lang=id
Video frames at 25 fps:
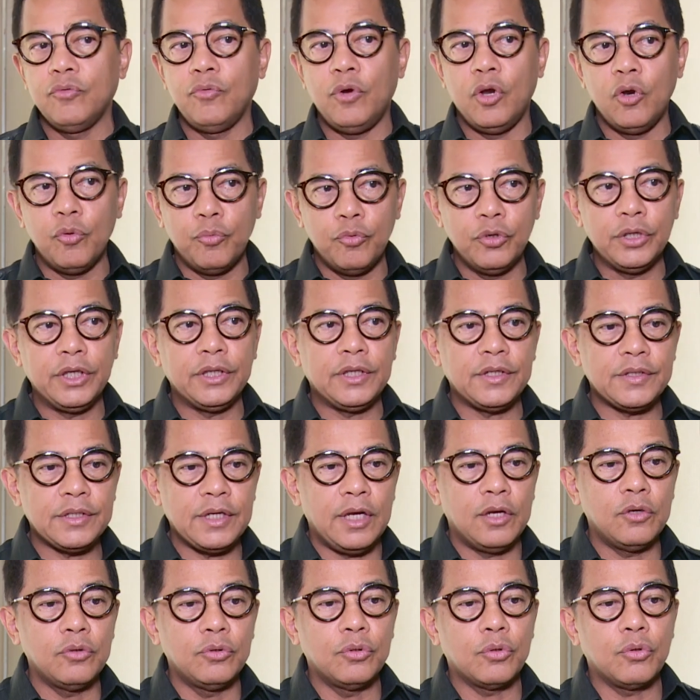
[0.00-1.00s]
Walaupun kita
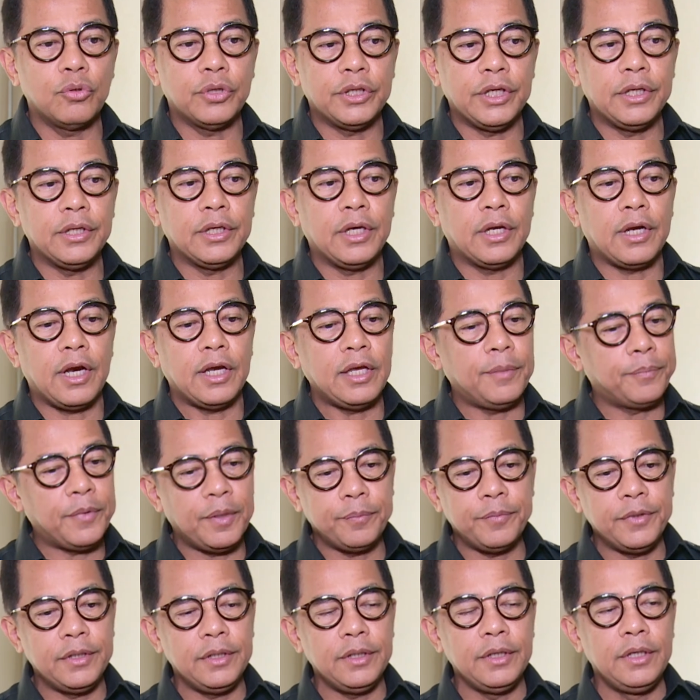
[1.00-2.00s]
selalu rutin dengan rayap,
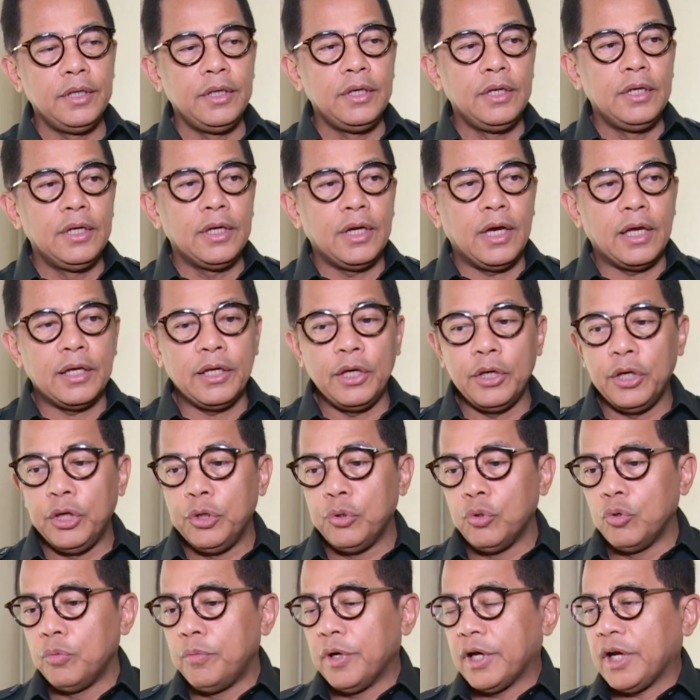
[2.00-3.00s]
tapi karena
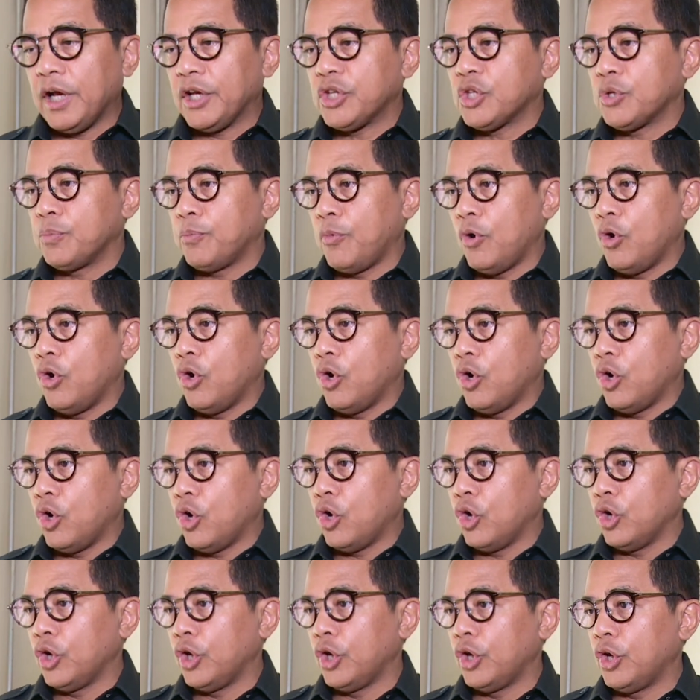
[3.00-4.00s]
ini dulu bekas
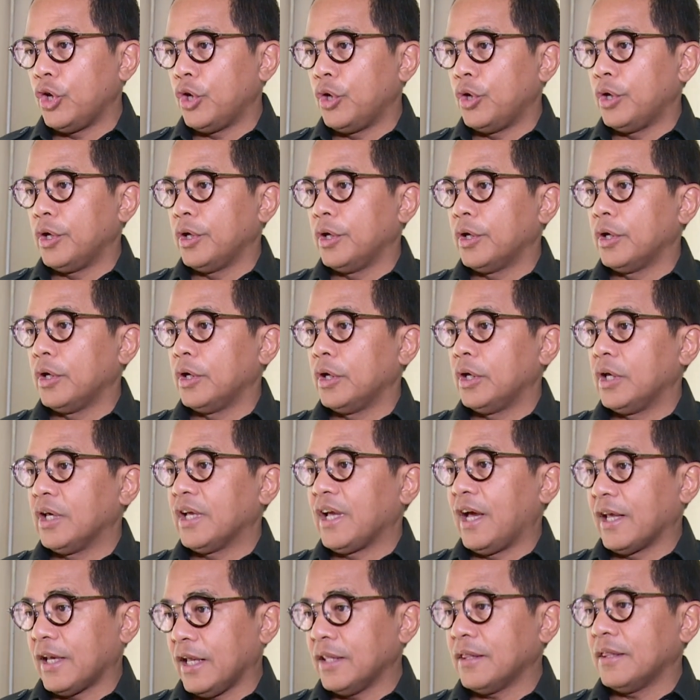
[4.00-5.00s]
pohon
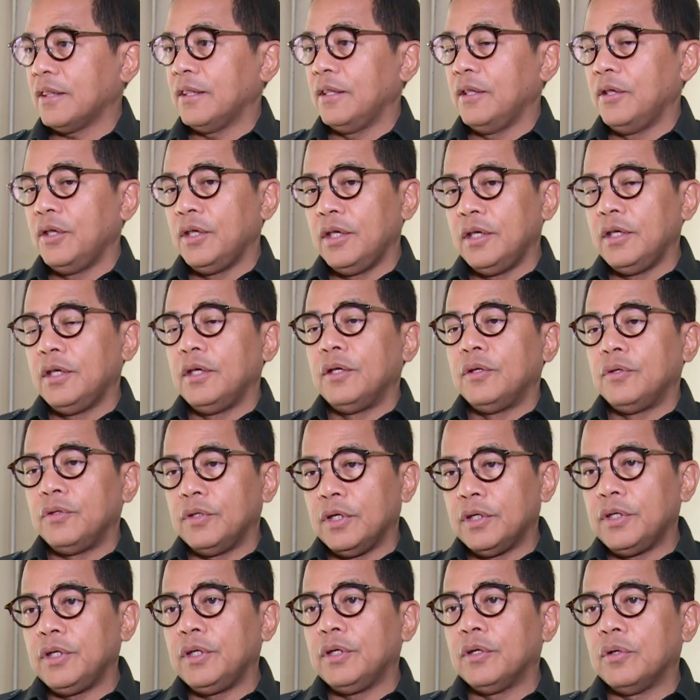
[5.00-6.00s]
karet,
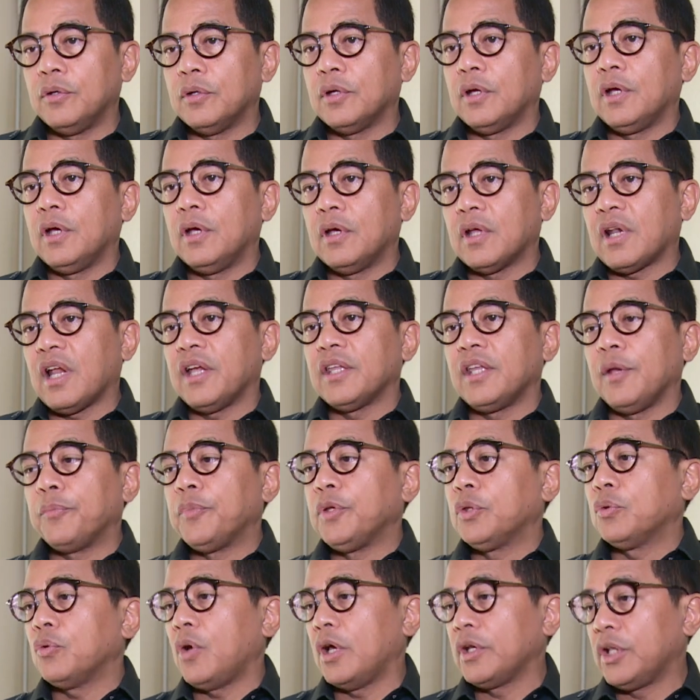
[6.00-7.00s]
jadi
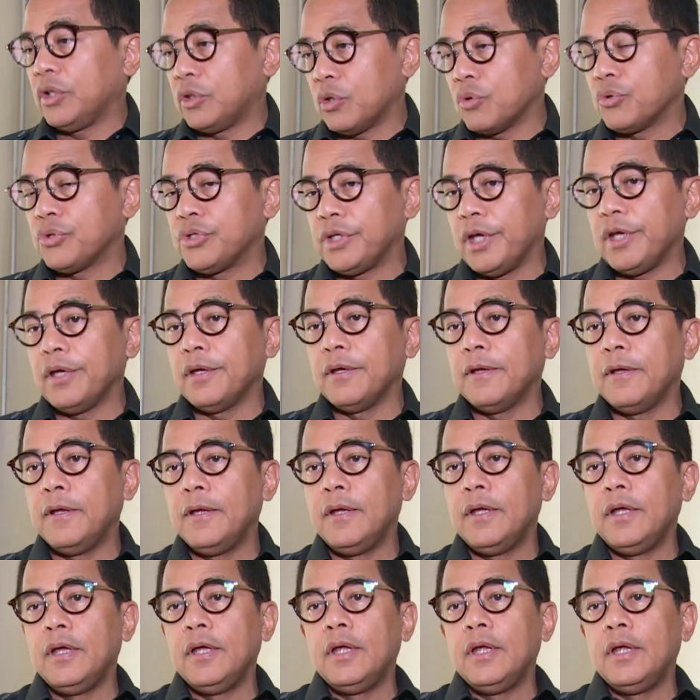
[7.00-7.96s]
rayapnya itu ada terus ya.